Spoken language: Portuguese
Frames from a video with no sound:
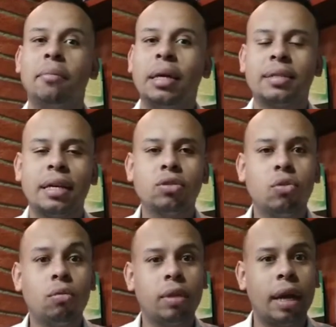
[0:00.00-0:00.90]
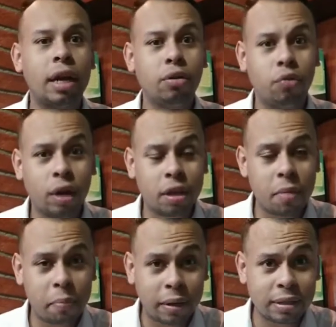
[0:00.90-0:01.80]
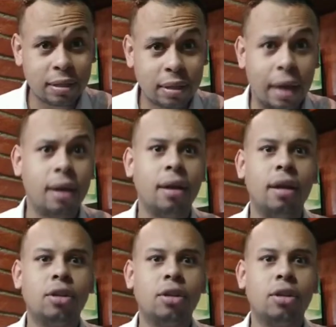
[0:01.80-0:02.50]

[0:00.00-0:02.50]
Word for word: mas caso contrário, vou aqui me apresentar.